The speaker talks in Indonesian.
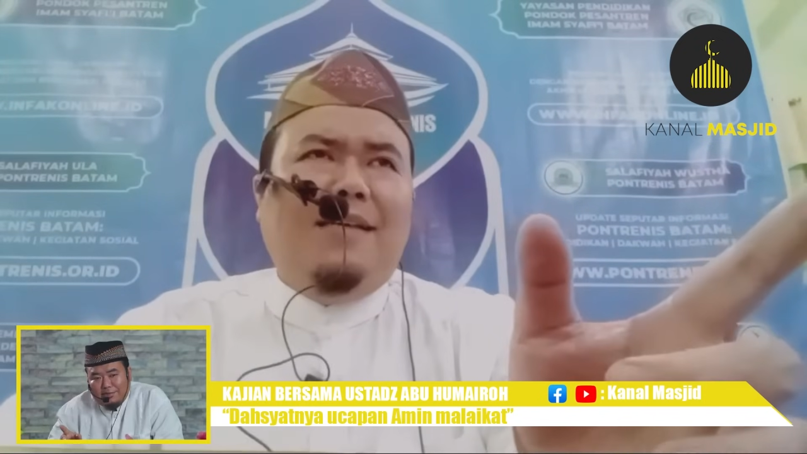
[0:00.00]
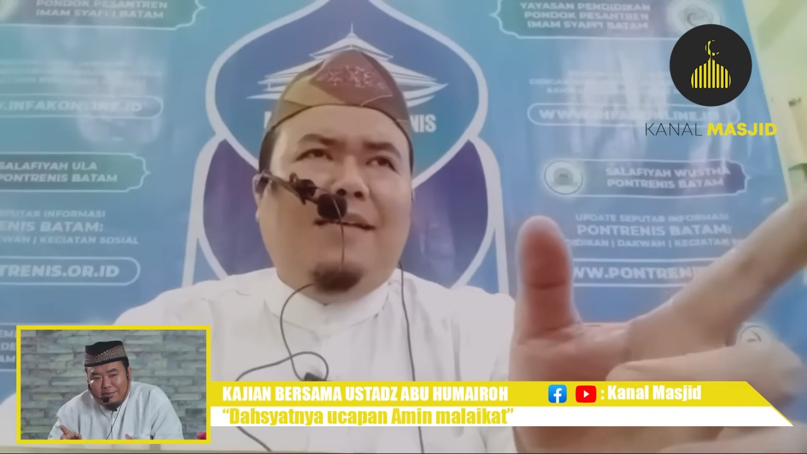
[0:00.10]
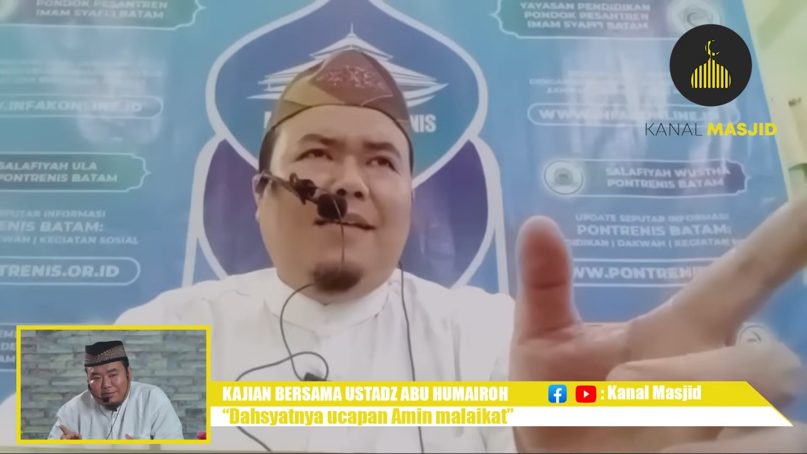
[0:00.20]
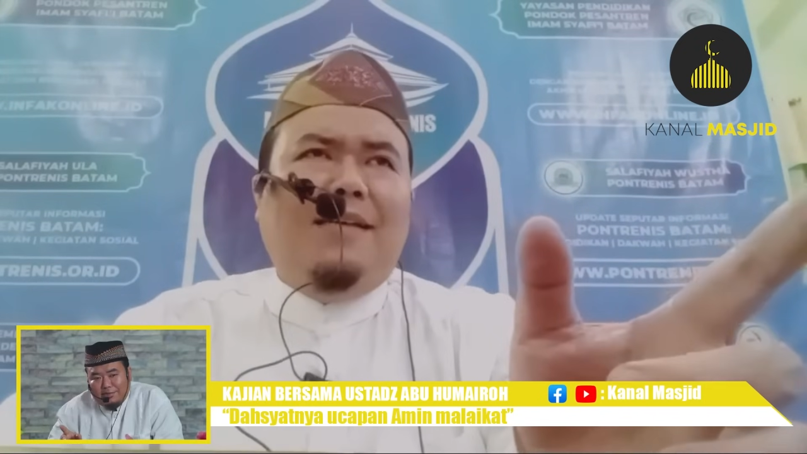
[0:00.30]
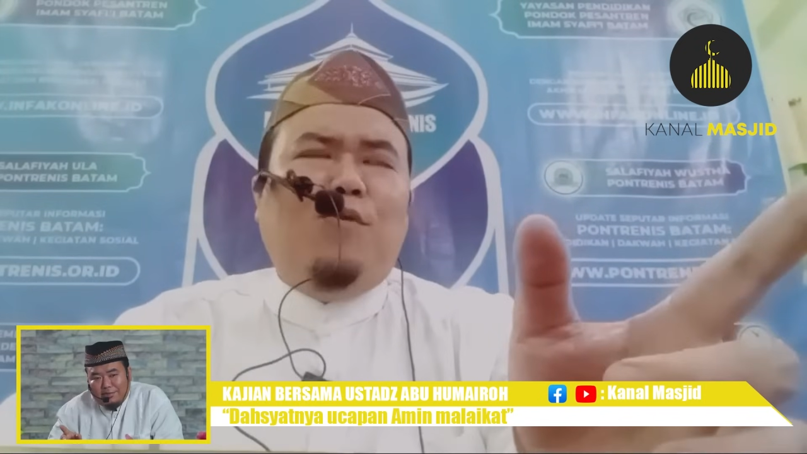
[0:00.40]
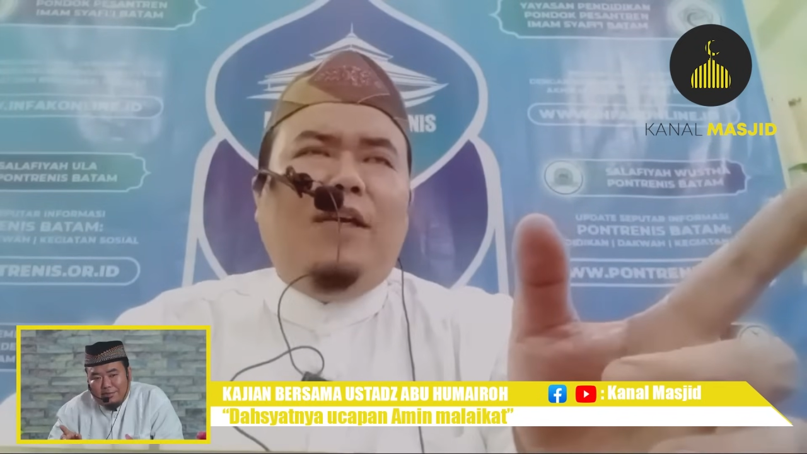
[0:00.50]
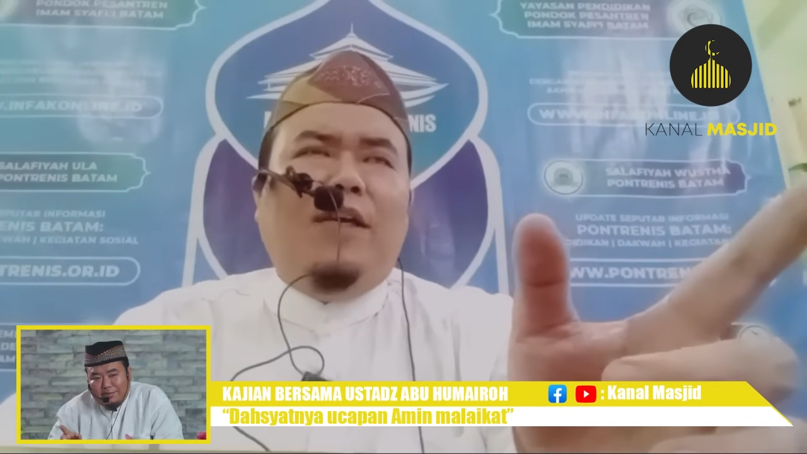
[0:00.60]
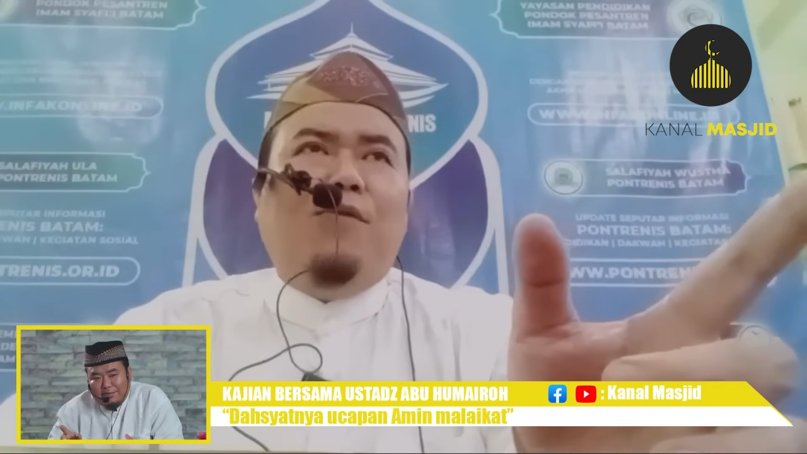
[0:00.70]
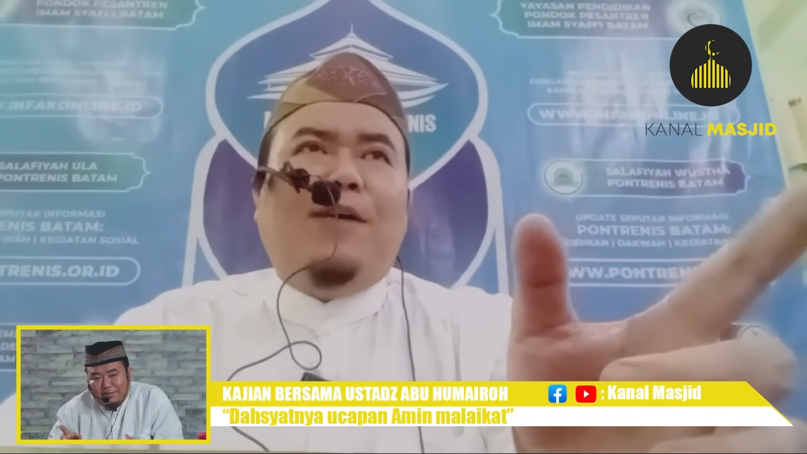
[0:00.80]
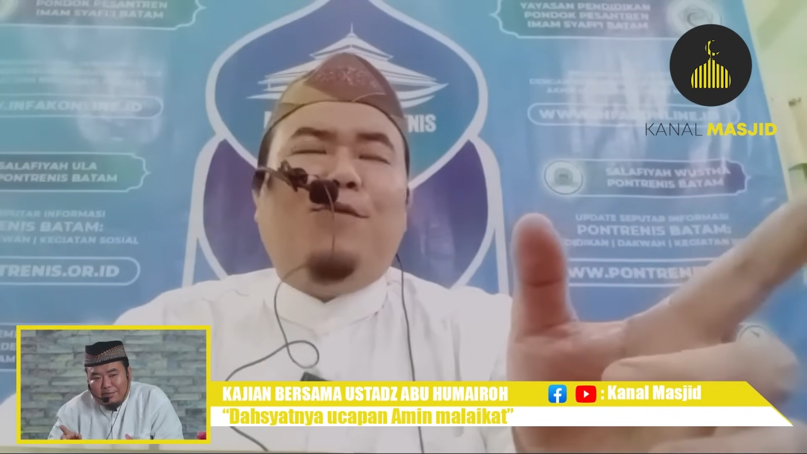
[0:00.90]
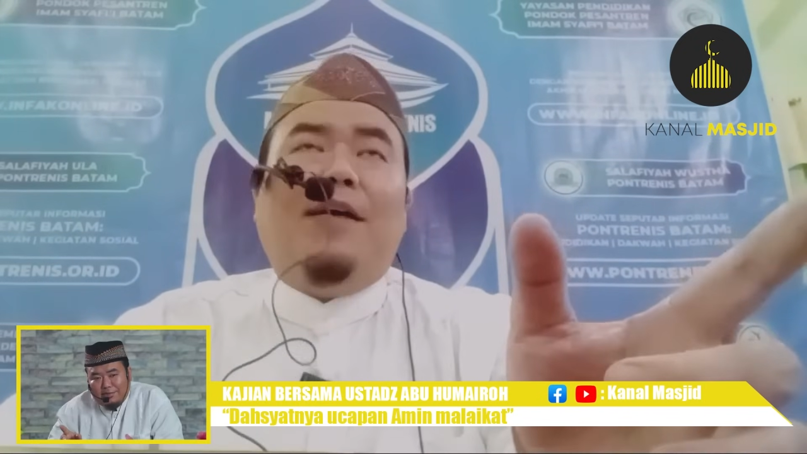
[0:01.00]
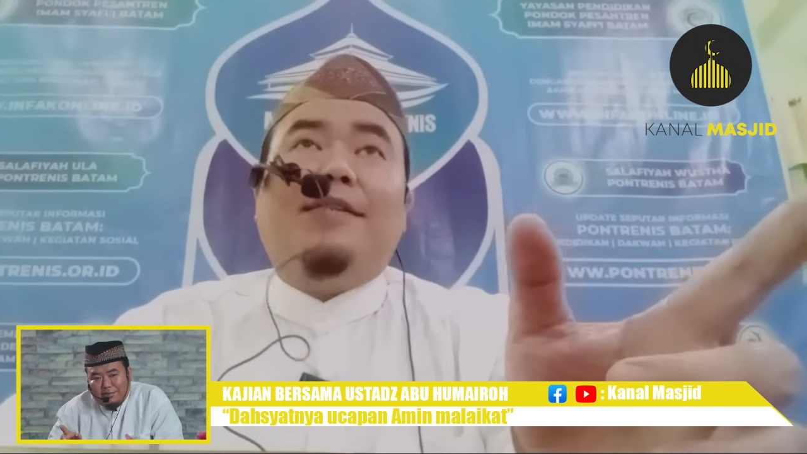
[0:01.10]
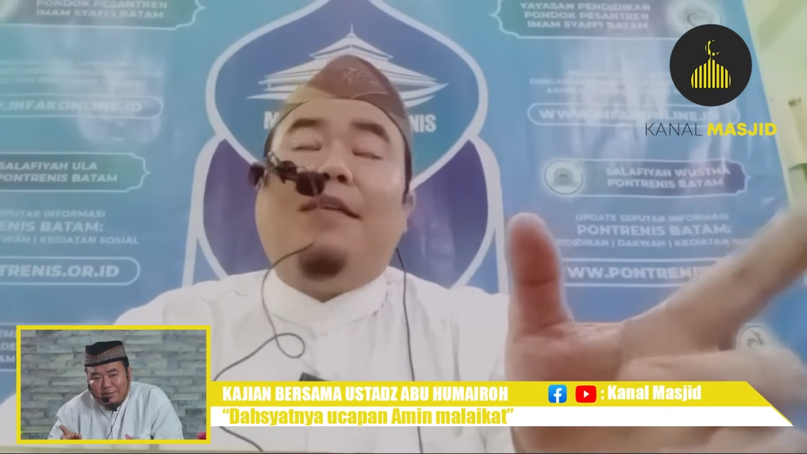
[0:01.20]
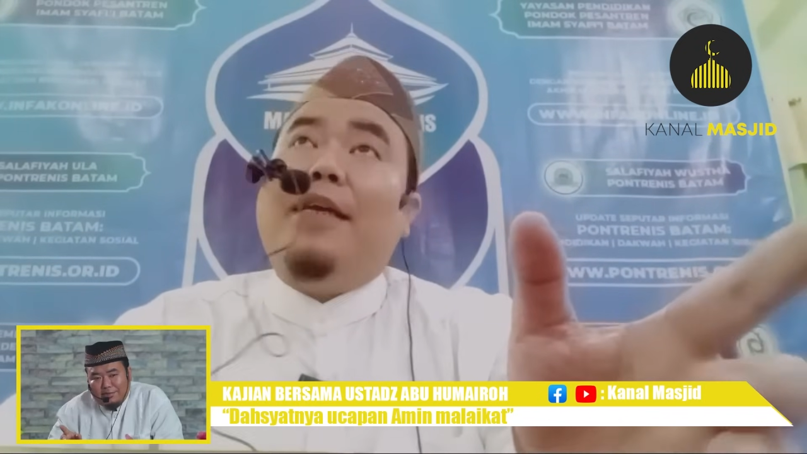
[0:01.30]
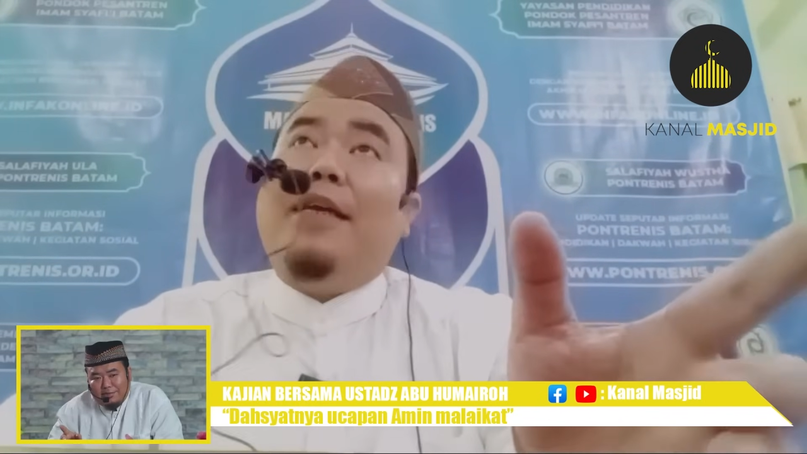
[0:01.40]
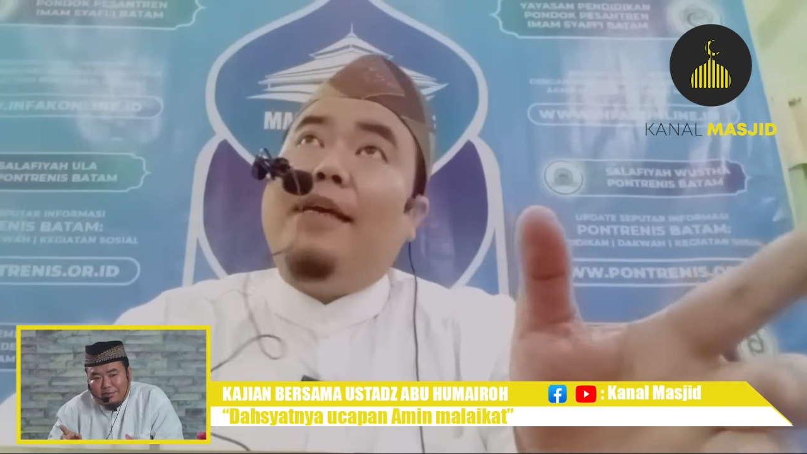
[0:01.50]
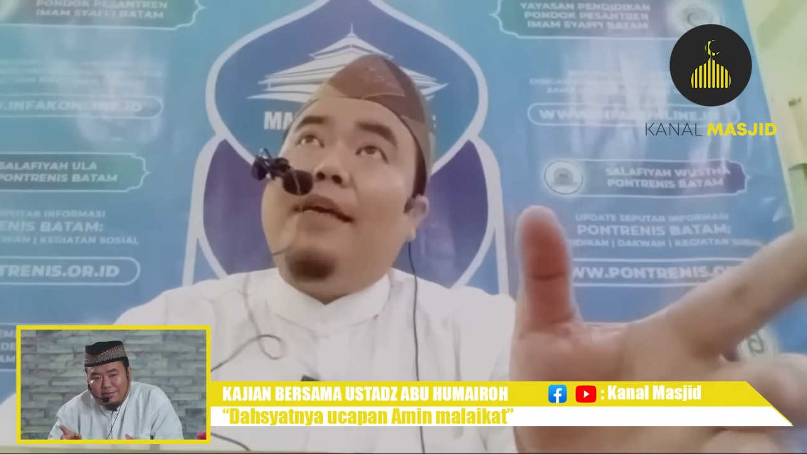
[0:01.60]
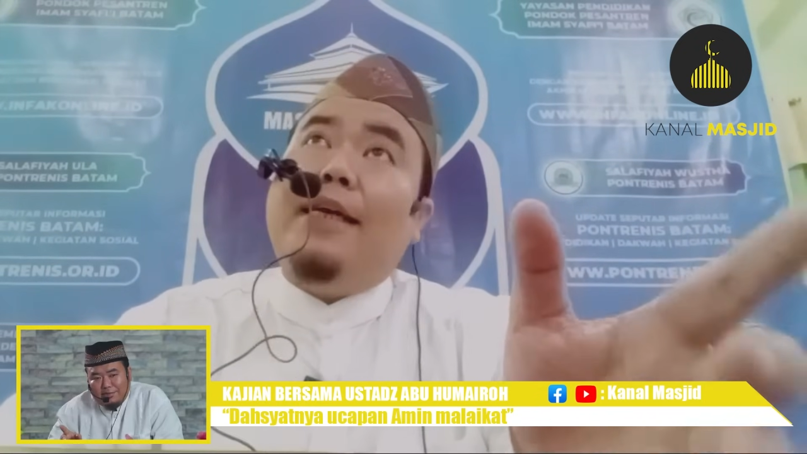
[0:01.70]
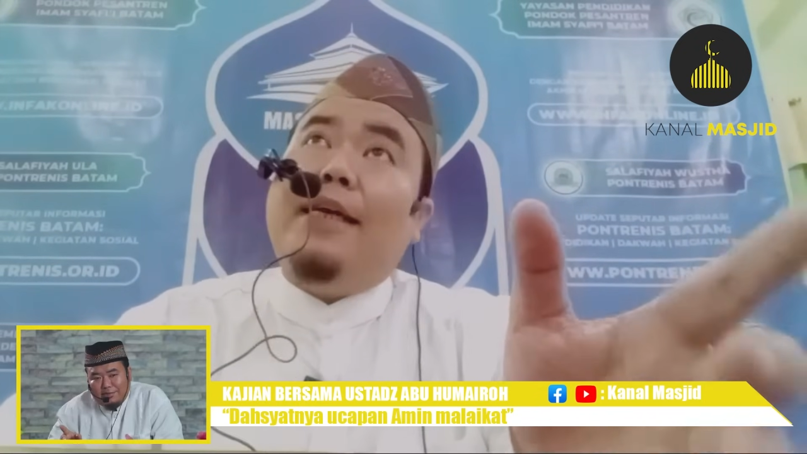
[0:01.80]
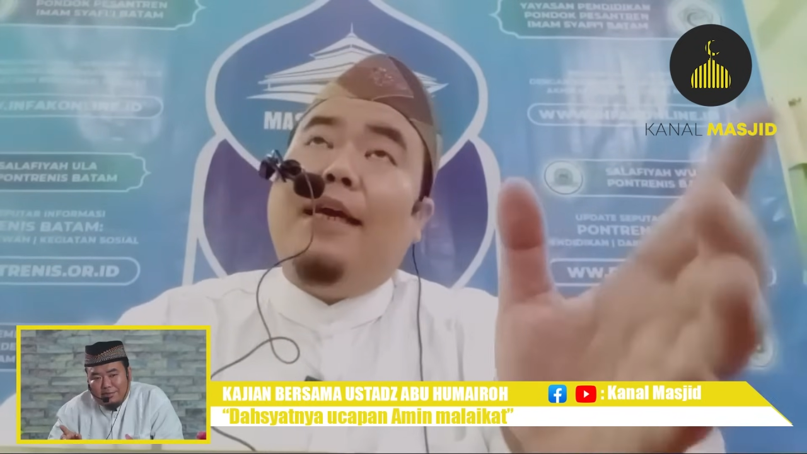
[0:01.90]
Kemudian di waktu asar mereka
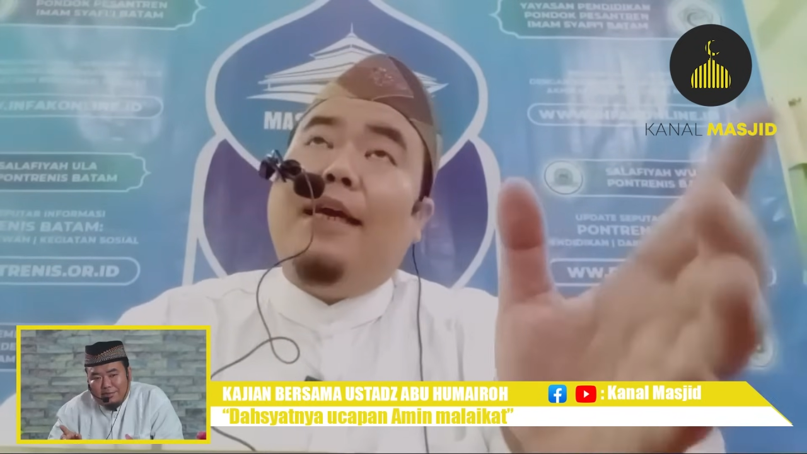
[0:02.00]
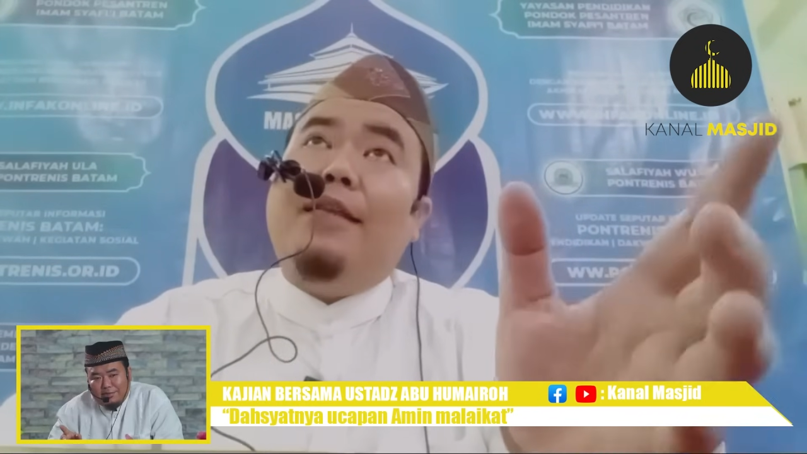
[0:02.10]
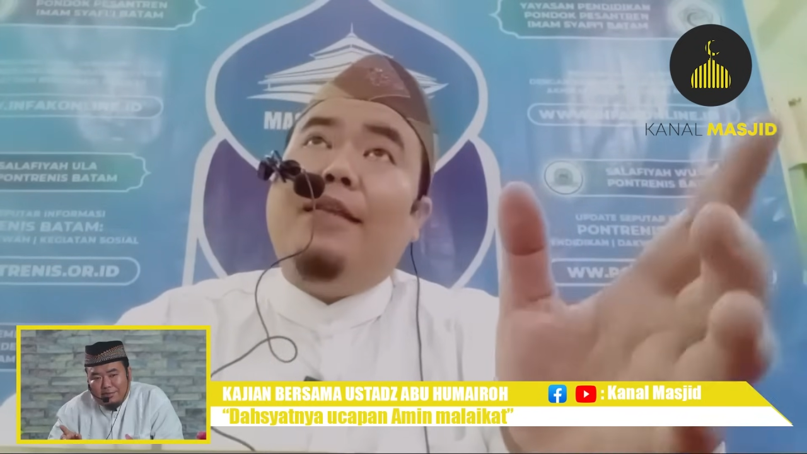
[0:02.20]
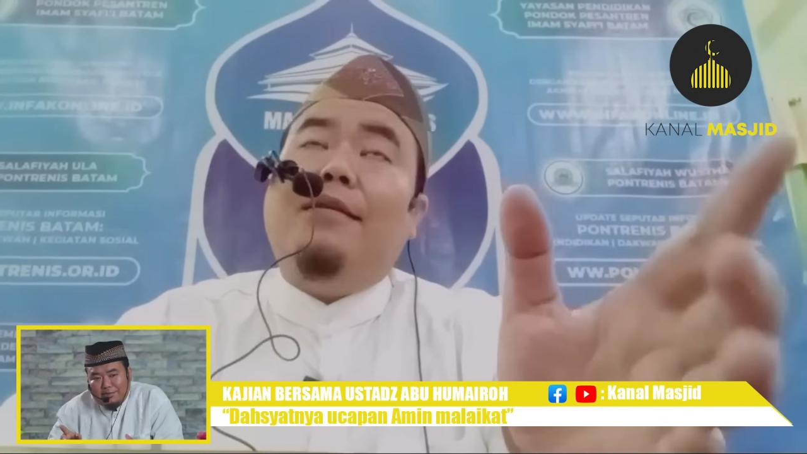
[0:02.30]
naik ke langit,